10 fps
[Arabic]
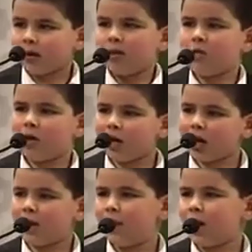أيها
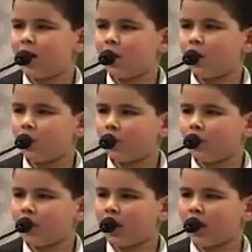الآباء
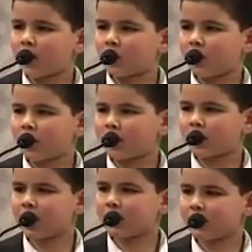والأمهات
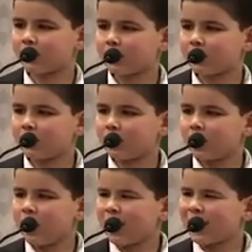والأجداد
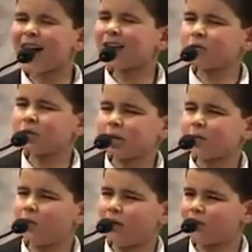لا
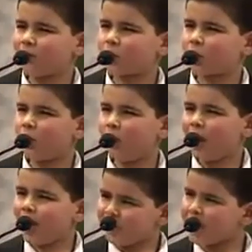تتعبوا أنفسكم
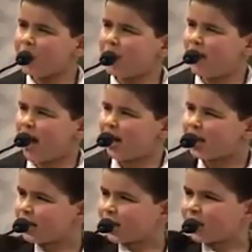في بناء
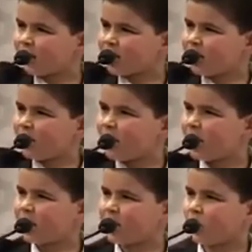كثرة
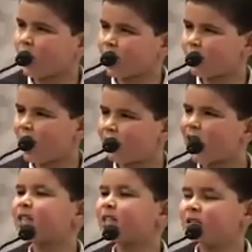المنازل
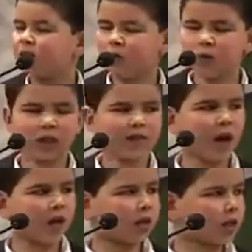والعمارات
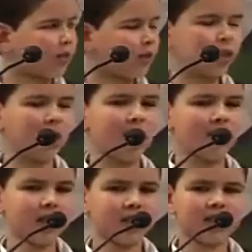وشراء كثرة
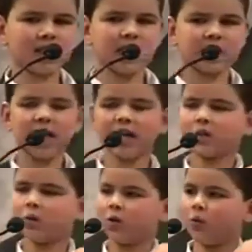الأراضي الشاسعة
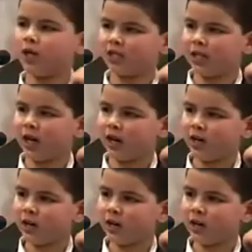والواسعة